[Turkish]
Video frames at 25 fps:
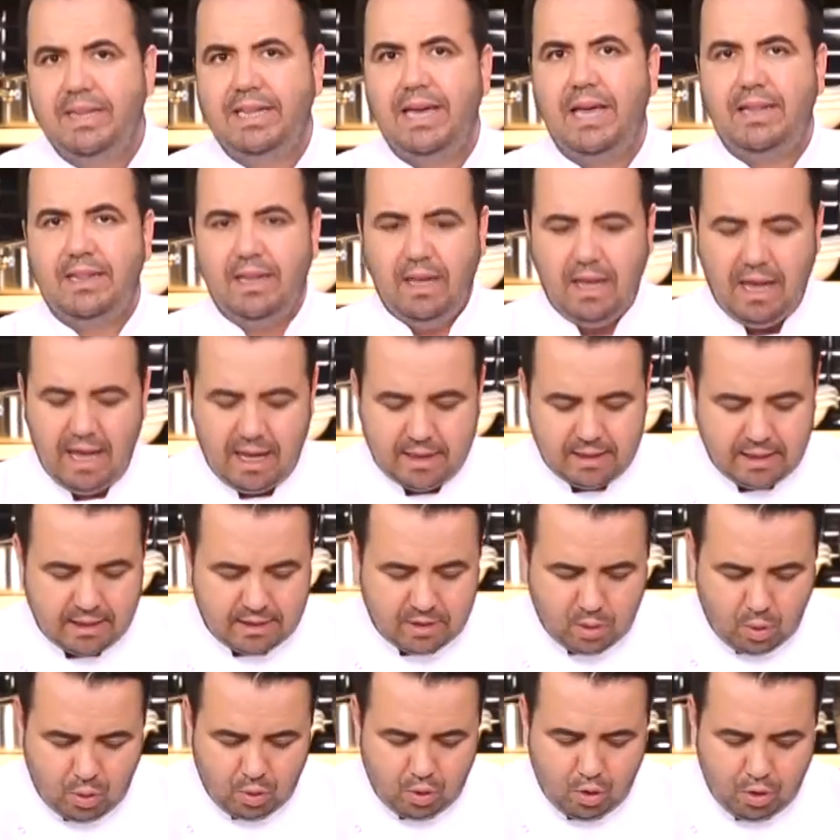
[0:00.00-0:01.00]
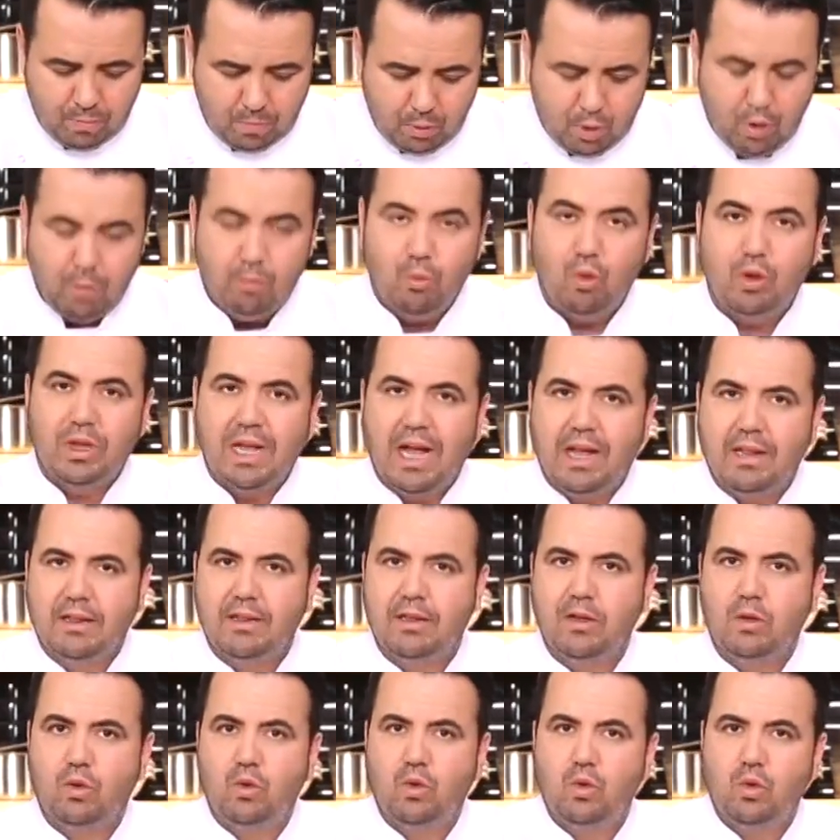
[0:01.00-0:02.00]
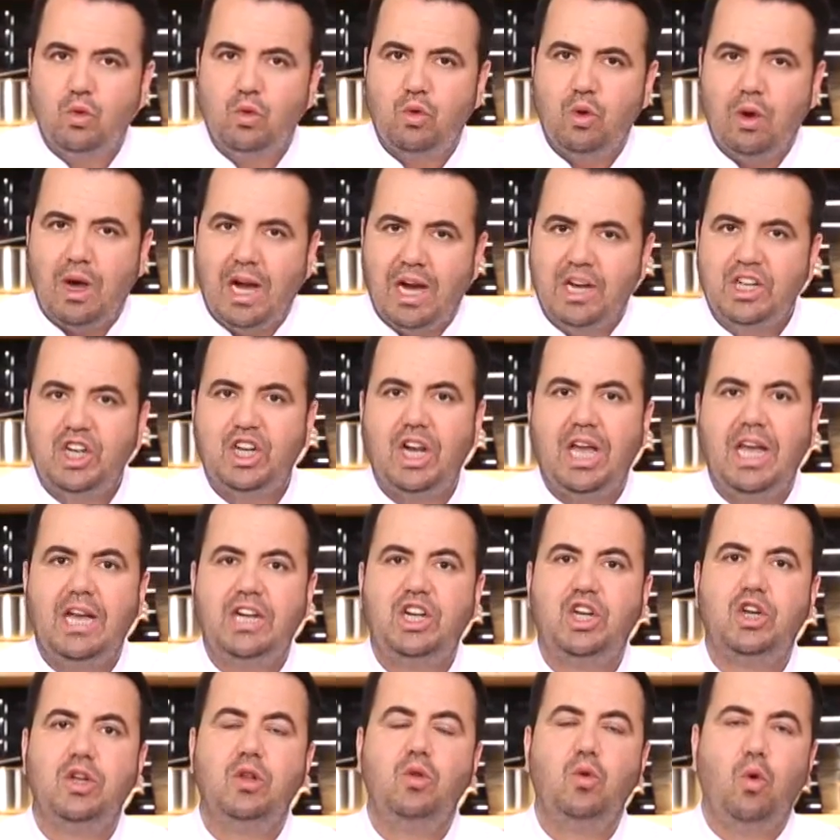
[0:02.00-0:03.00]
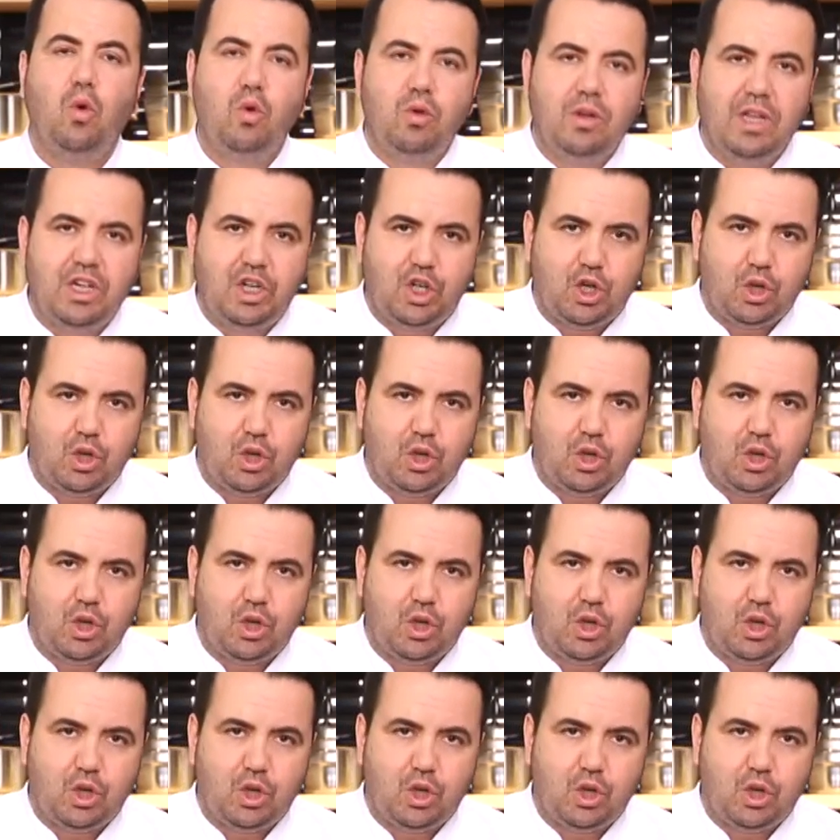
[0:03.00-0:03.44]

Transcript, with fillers: bir zeytinyağı tadı oluyor. Bütün bu tatlı, tuzlu, acı, ekşinin önüne